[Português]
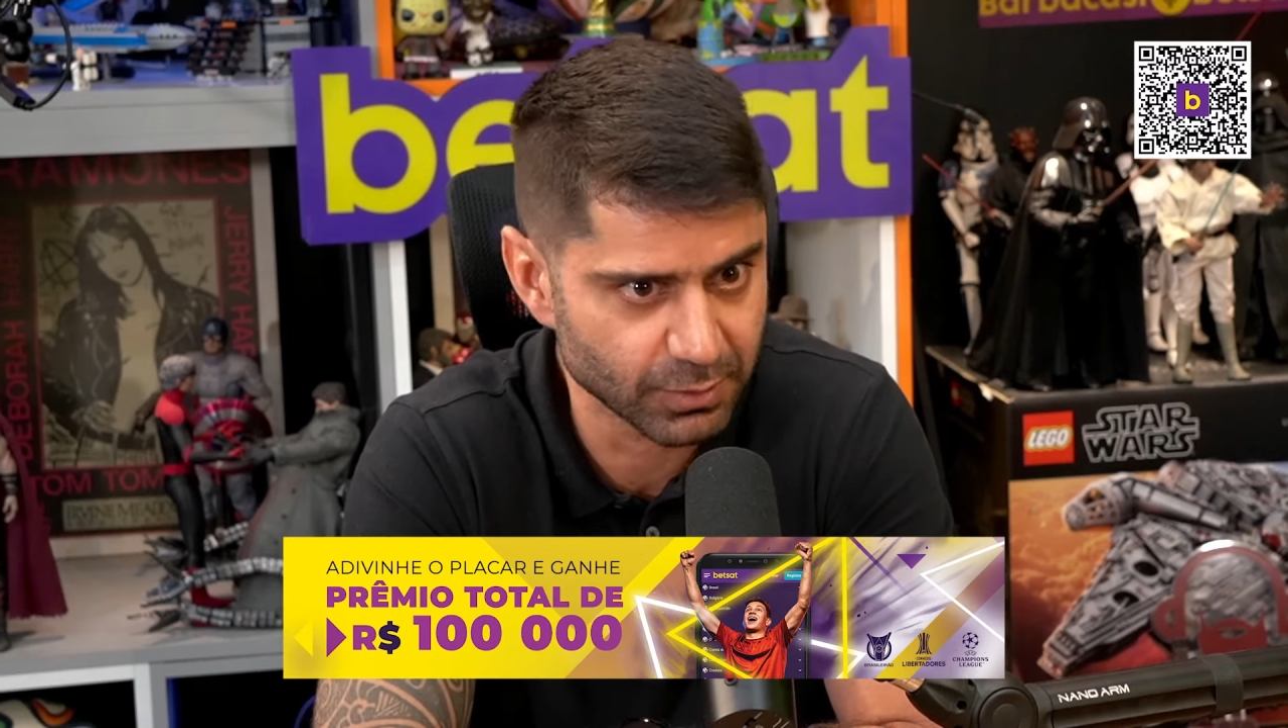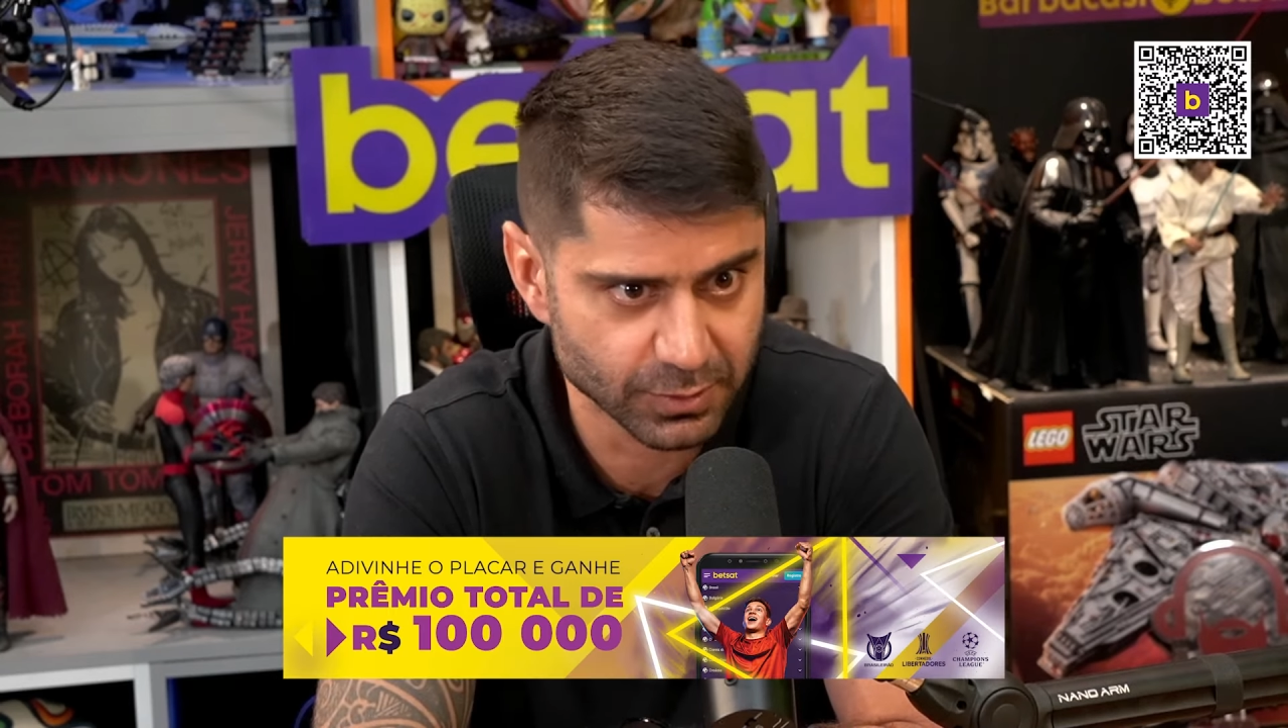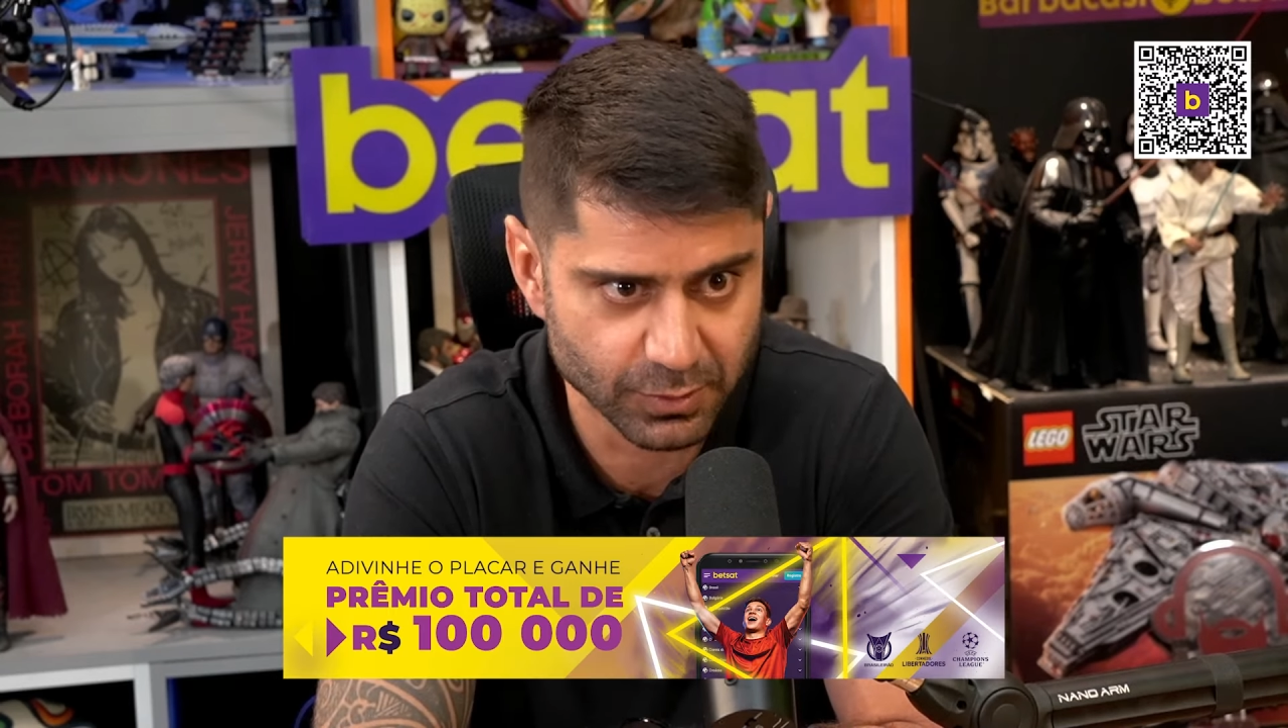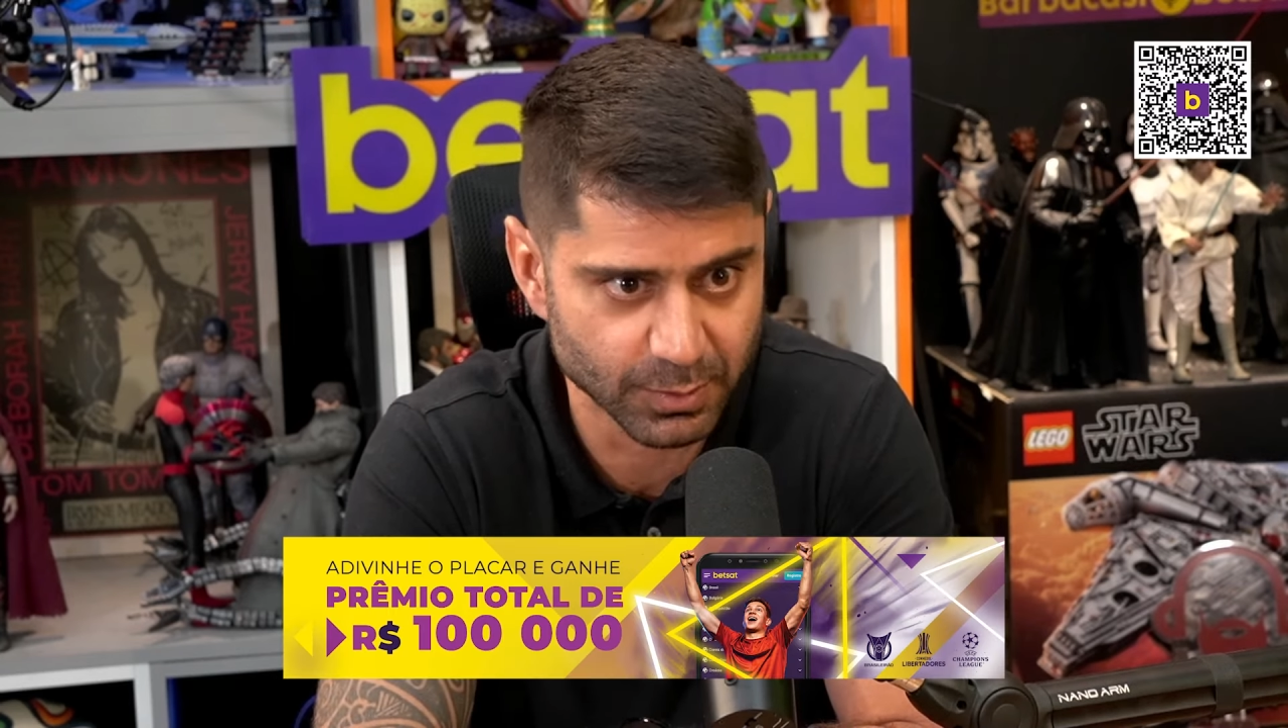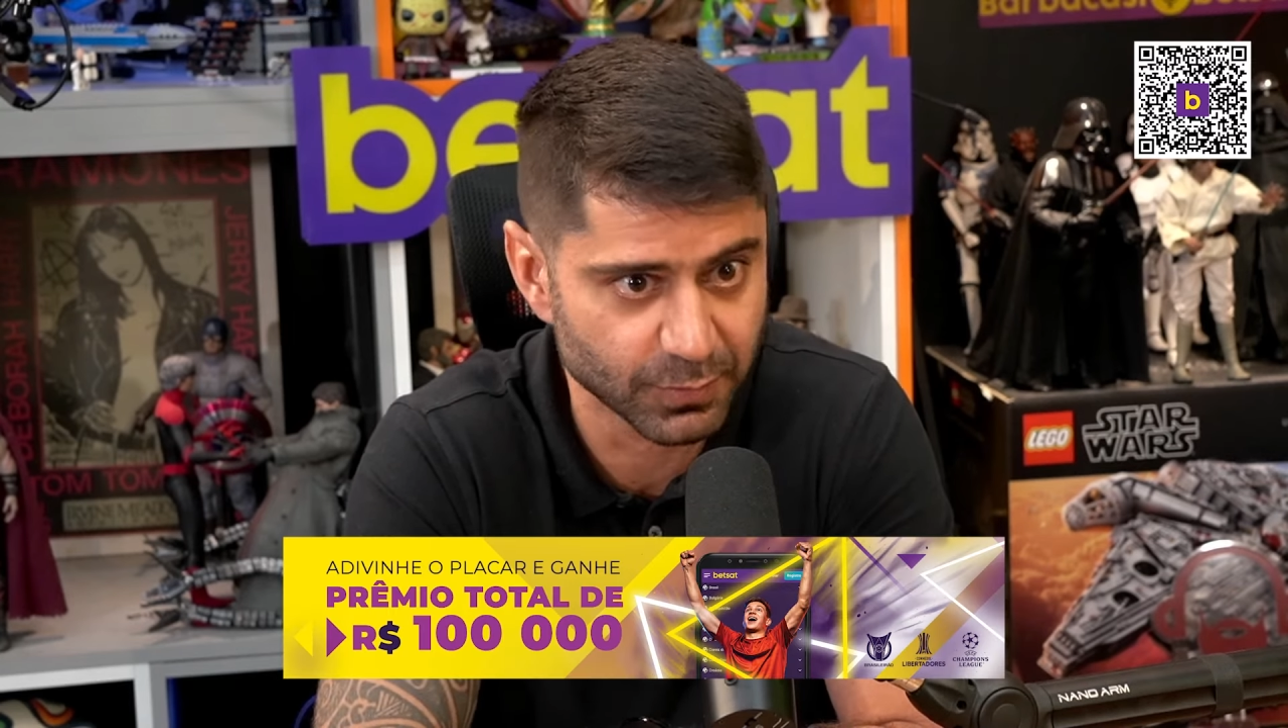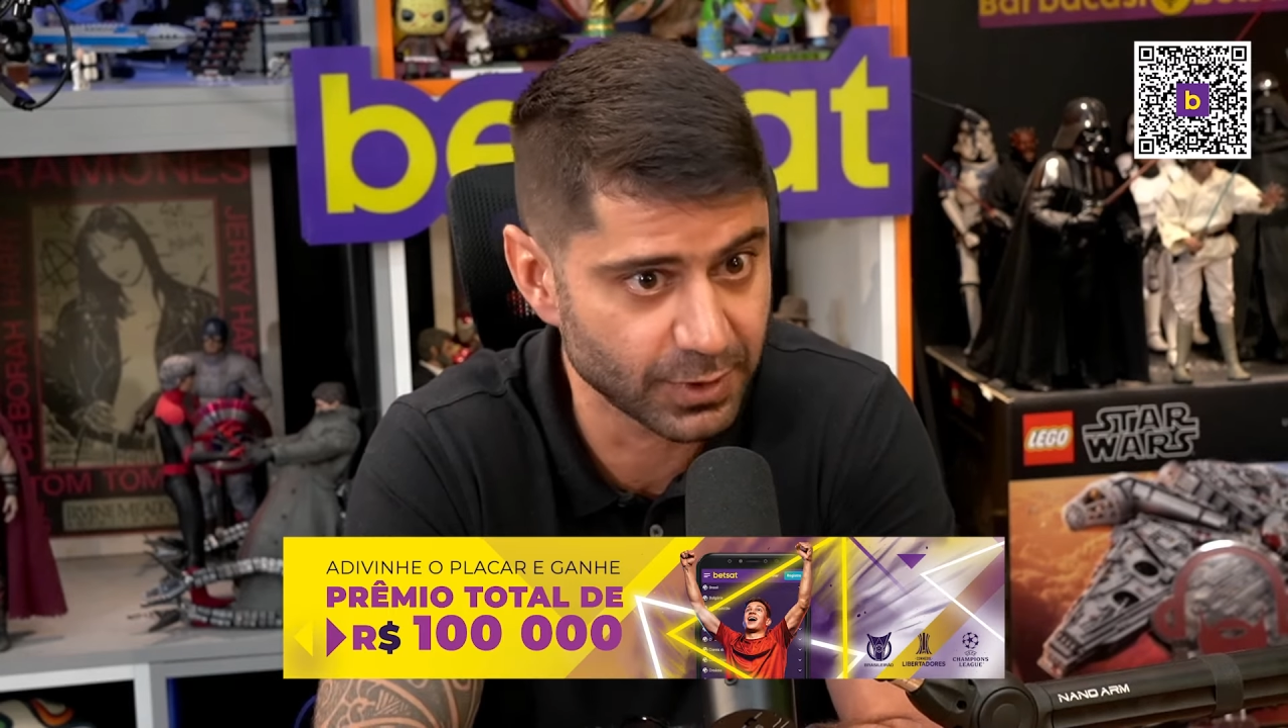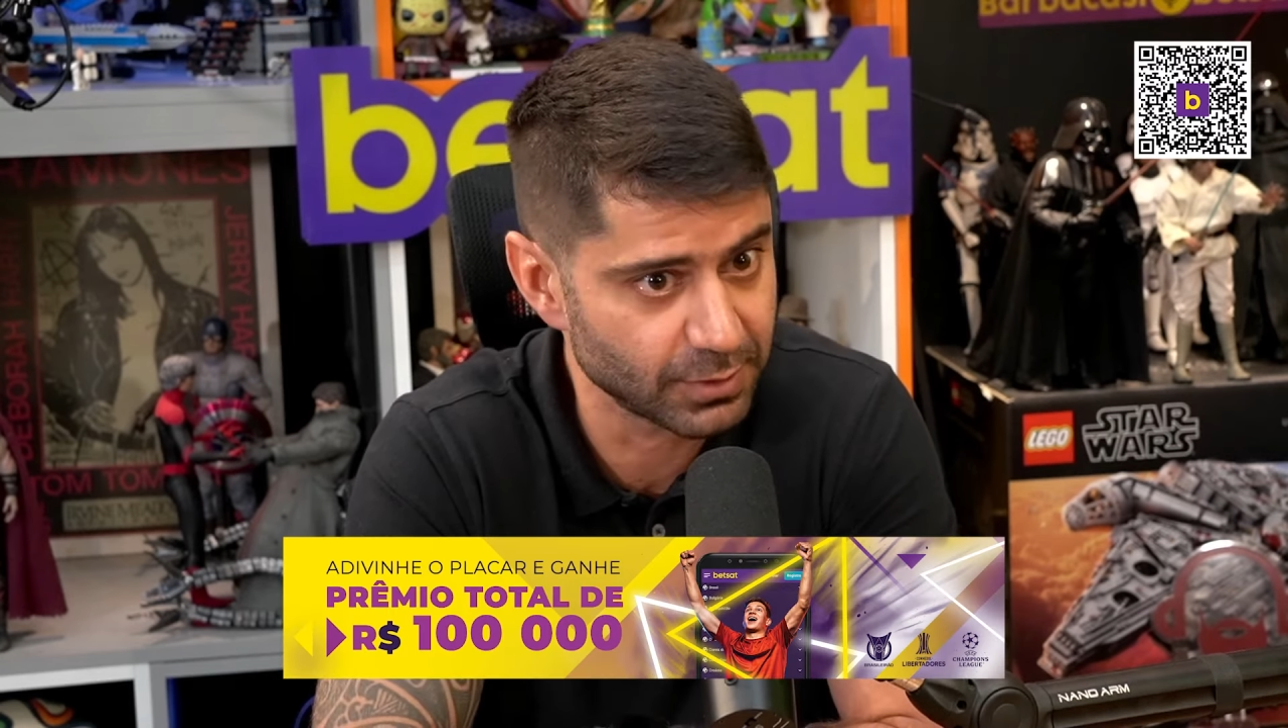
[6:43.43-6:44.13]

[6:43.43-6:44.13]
Isso, como eu falei,